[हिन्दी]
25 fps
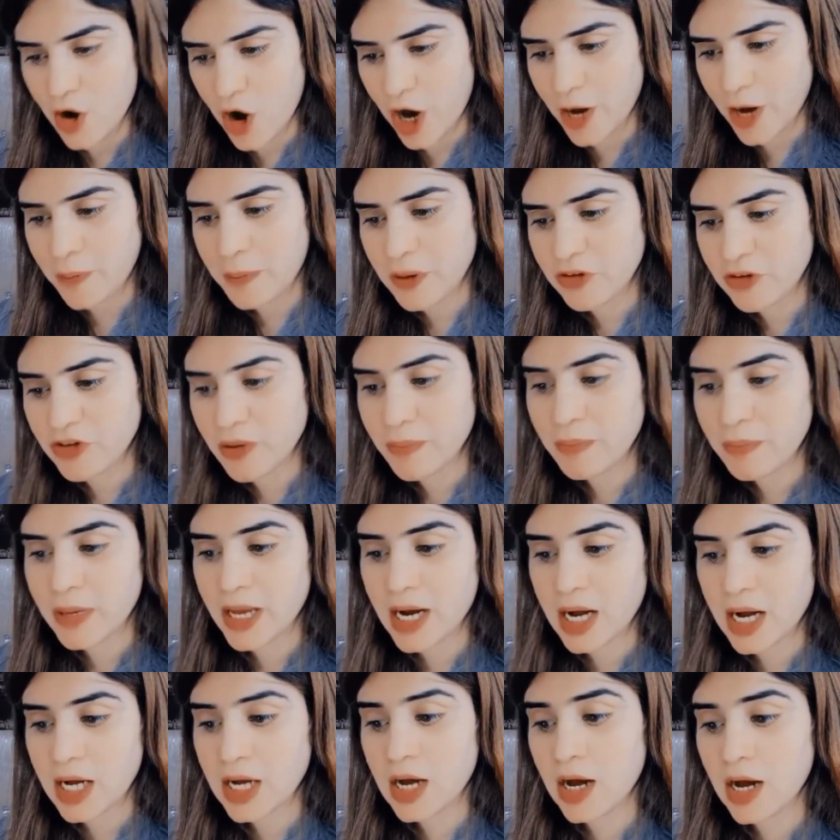और फिर जब
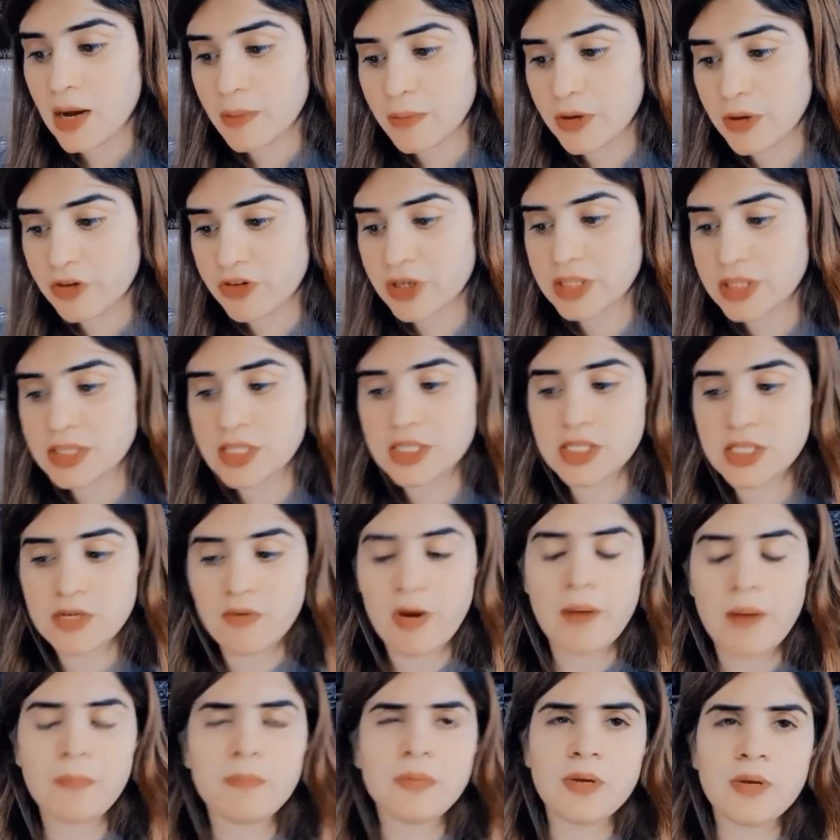मेरा हमेशा से
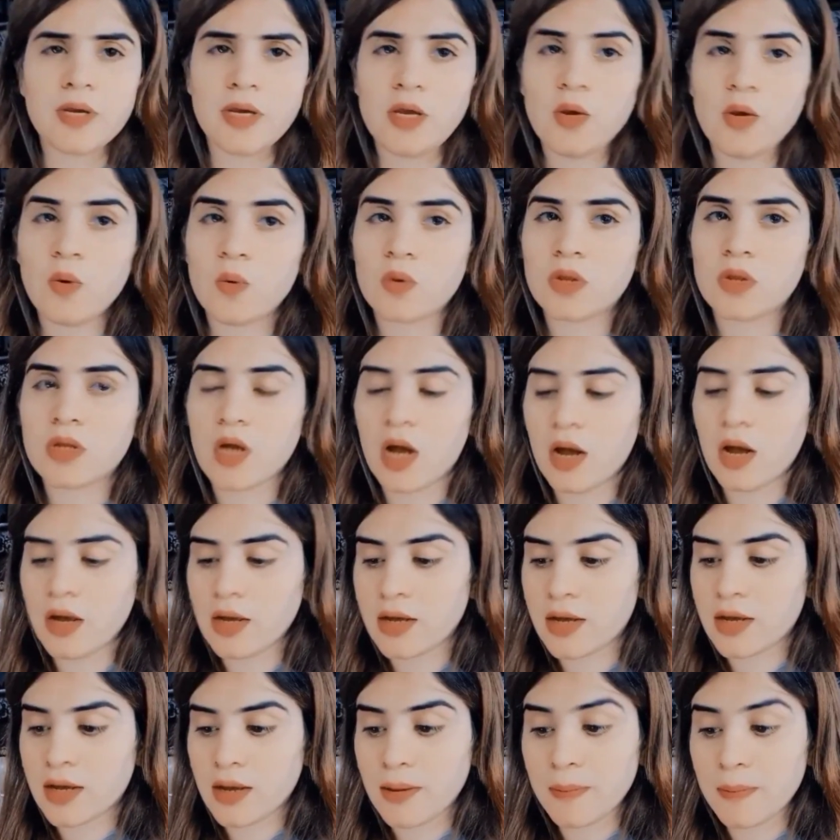जवाब यही होता
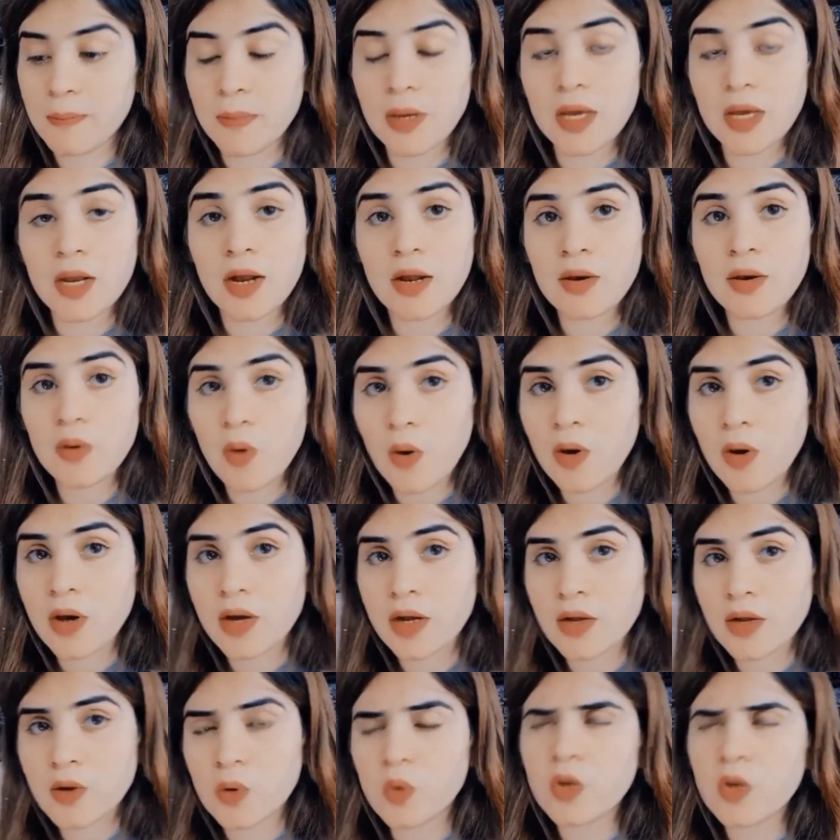कि मेरा नौकर
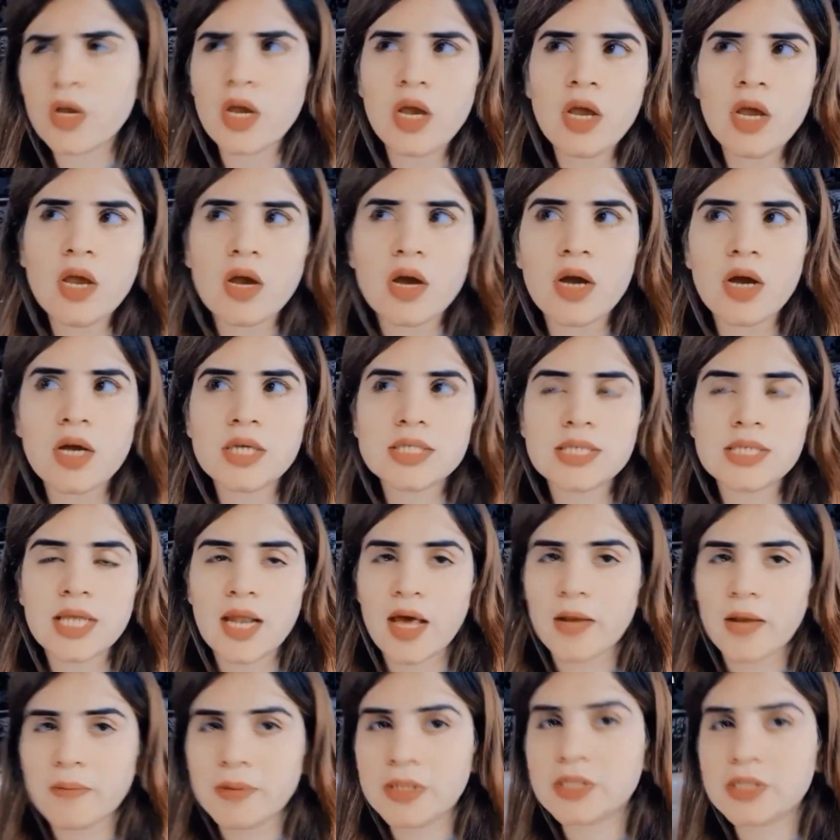क्योंकि
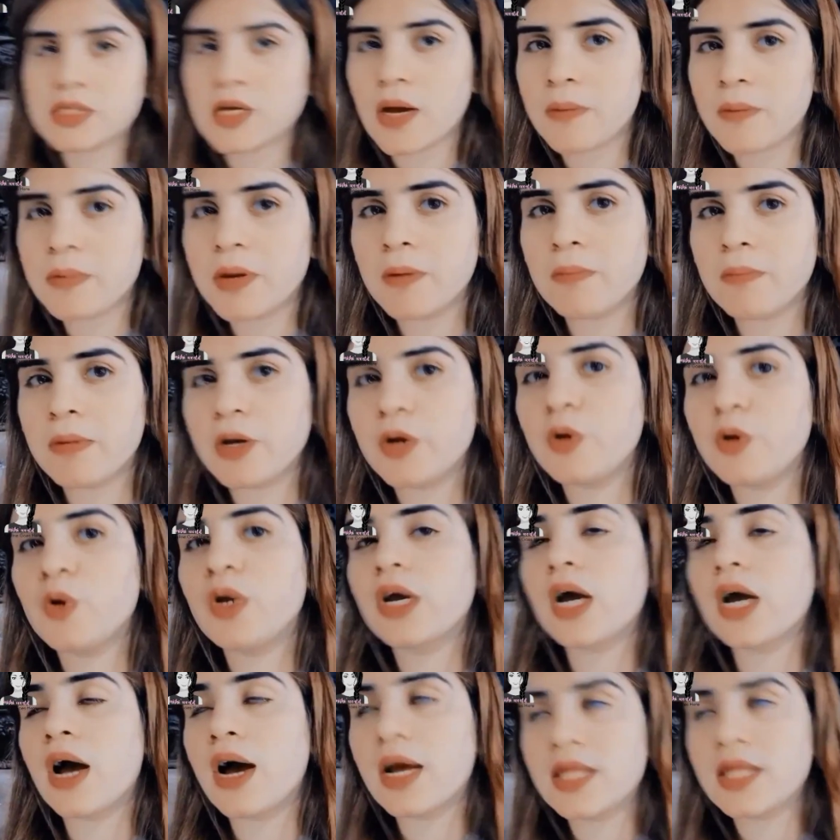सलार बिन साहब के अम्मा ने
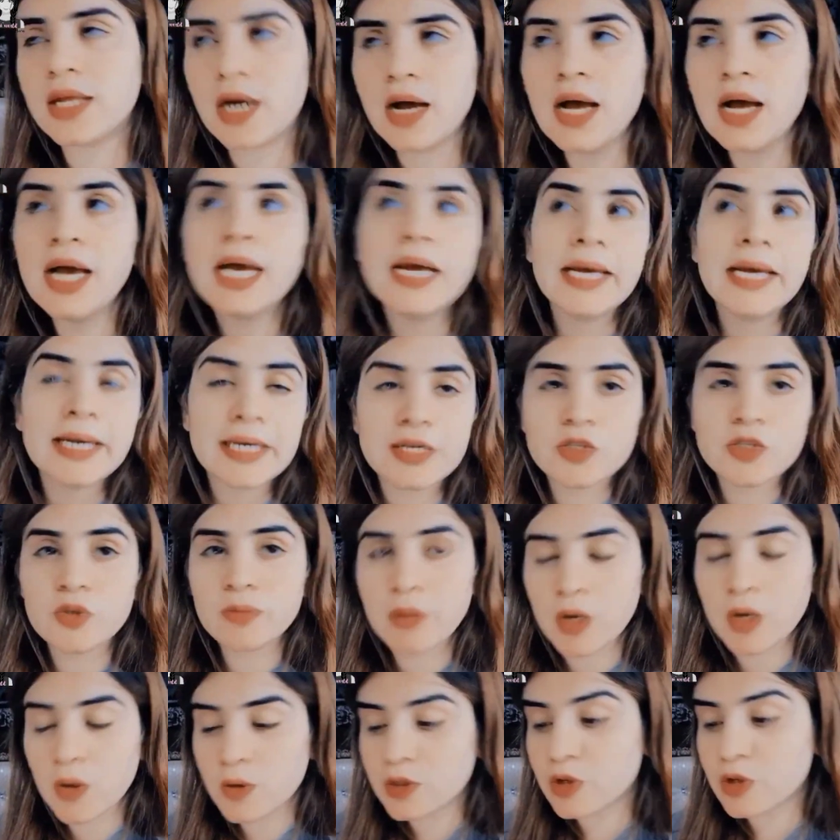उन्हें कहा था कि
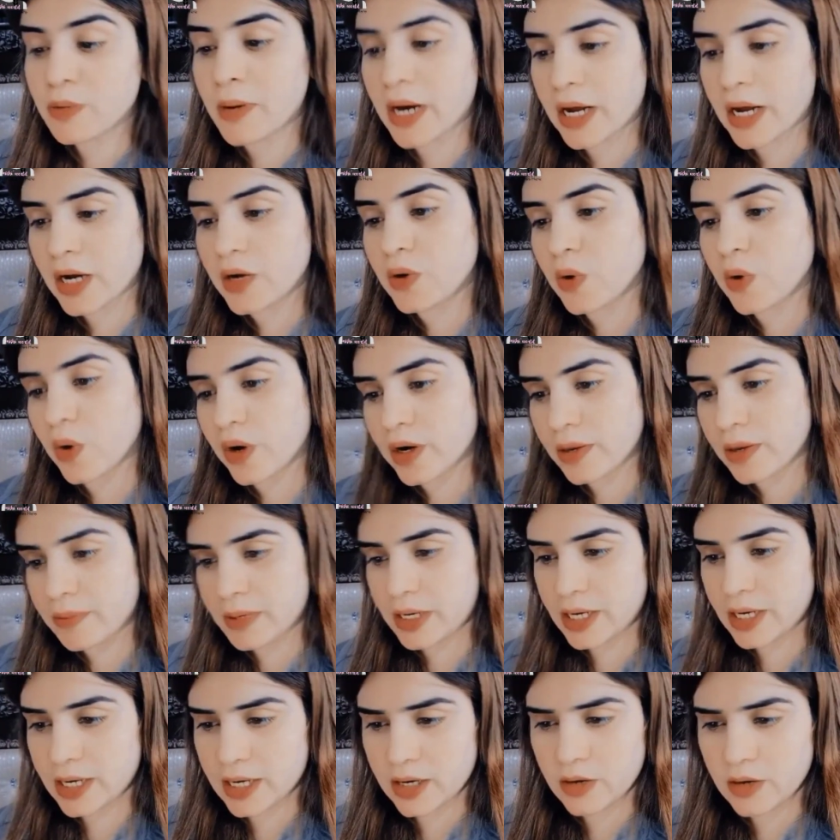जुम्मा गुल तुम्हारा नौकर
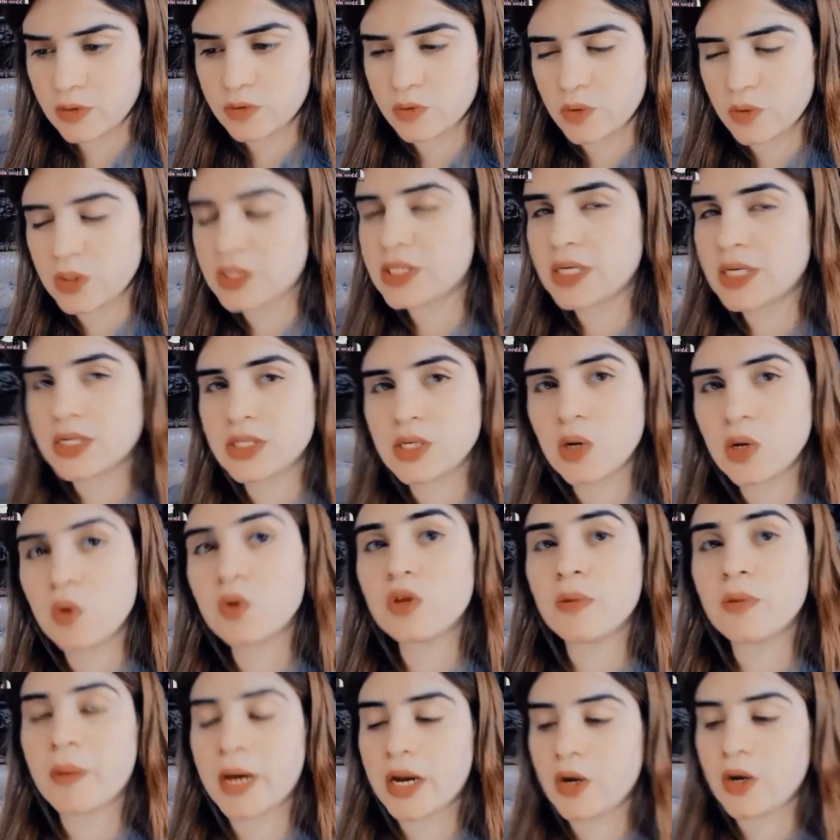बनेगा इस तरह से लोग
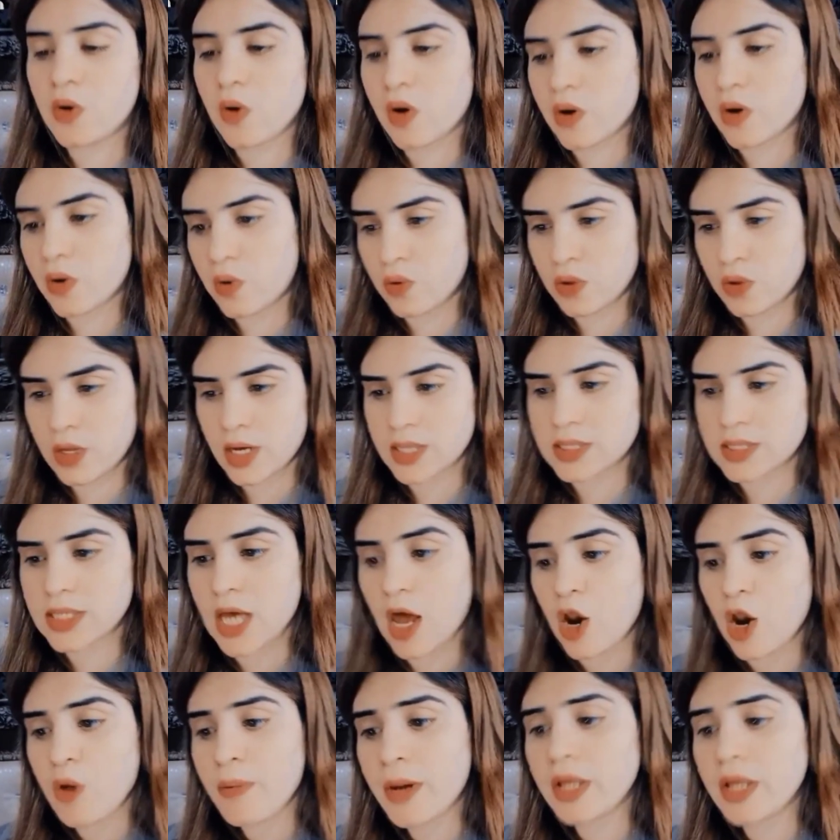तुम्हारे नौकर होते हैं
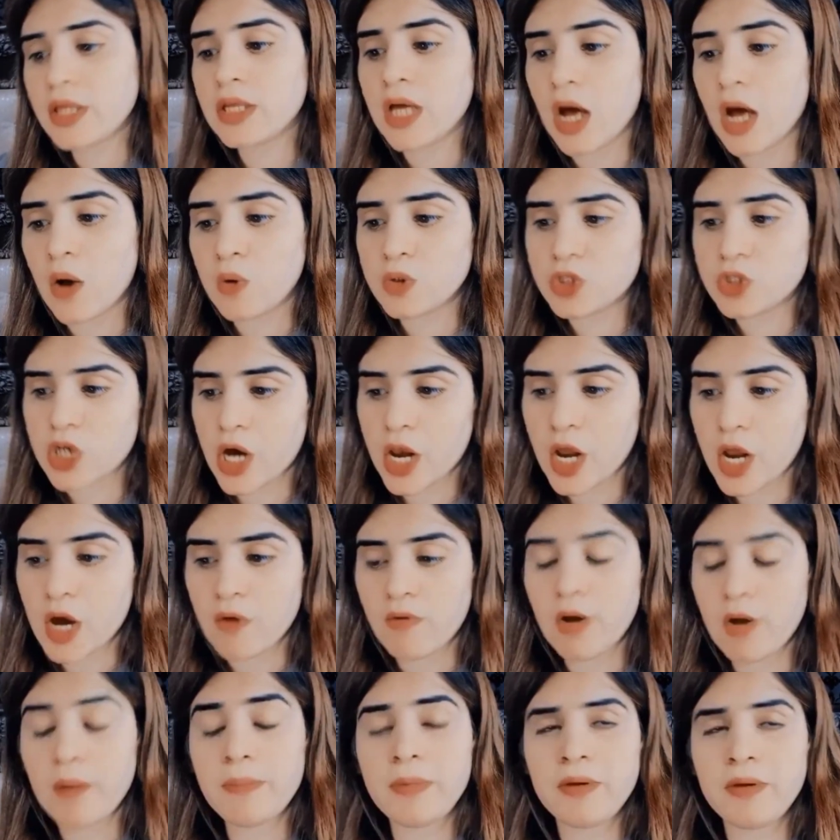सालों बाद गांव जाना
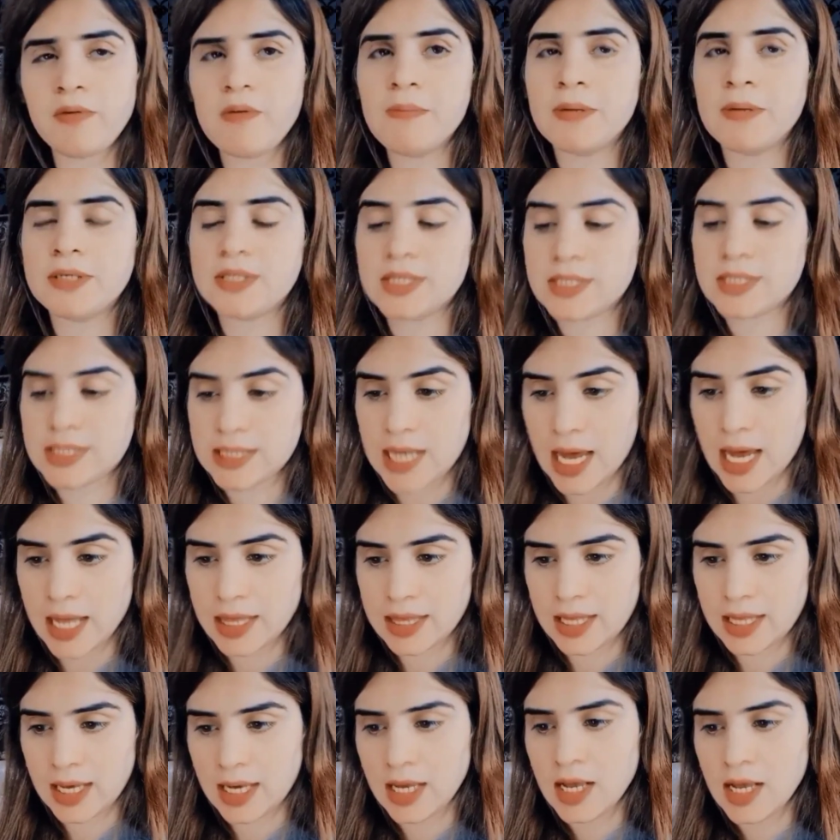हुआ बीवी बच्चे
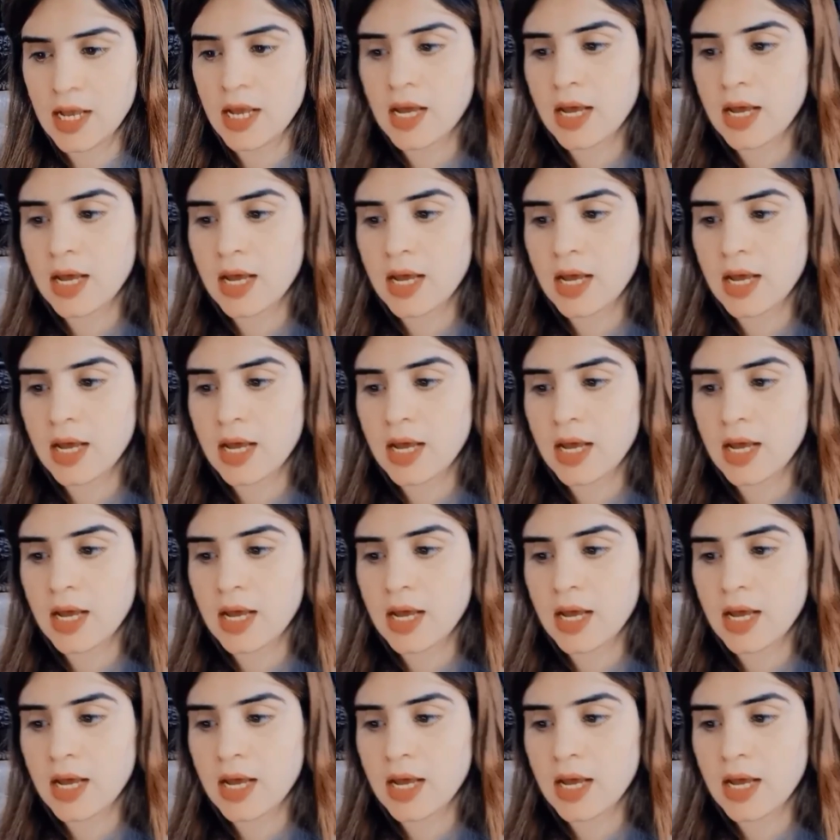साथ थे